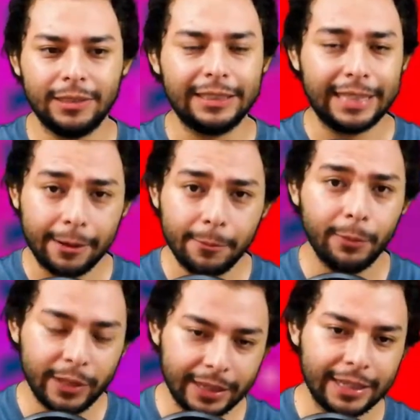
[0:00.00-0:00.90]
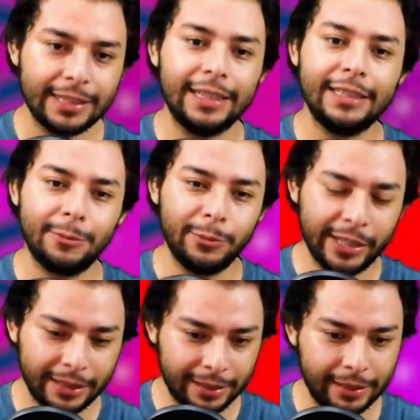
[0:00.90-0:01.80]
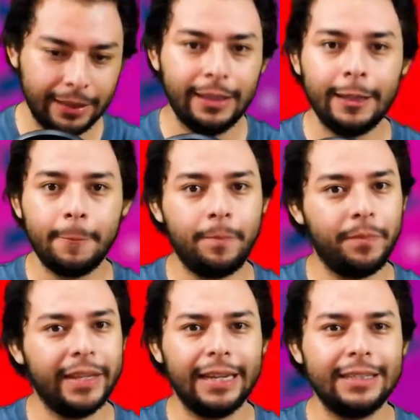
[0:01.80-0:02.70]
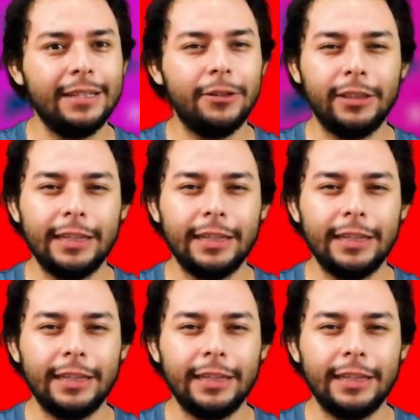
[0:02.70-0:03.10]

está muy interesante, es muy entretenida, ya que si no te